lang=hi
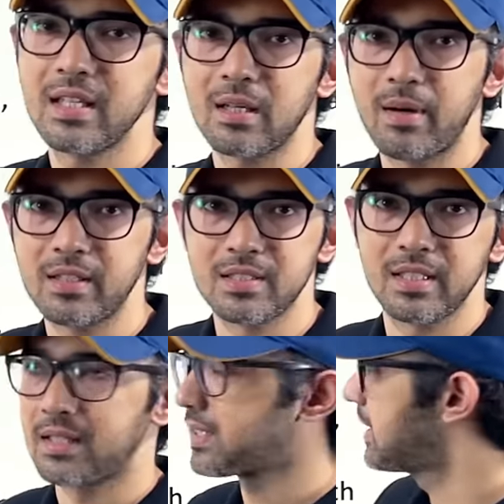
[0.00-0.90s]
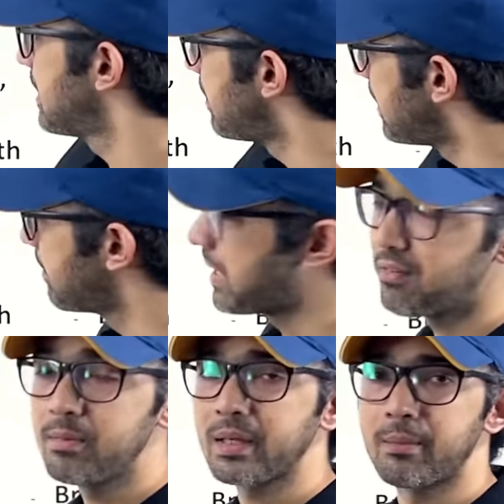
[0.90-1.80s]
ने कमांड अच्छी कर रखी है
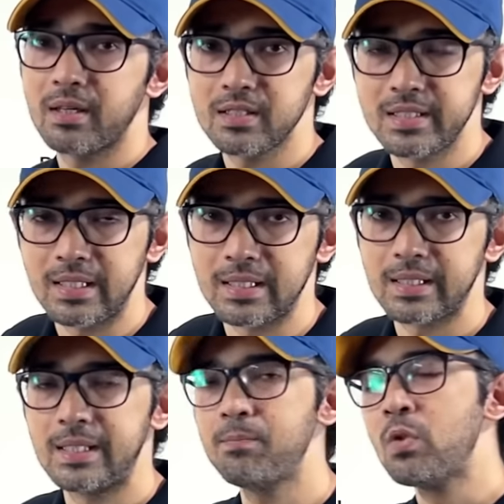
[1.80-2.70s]
मेडिवल में कमांड अच्छी कर रखी है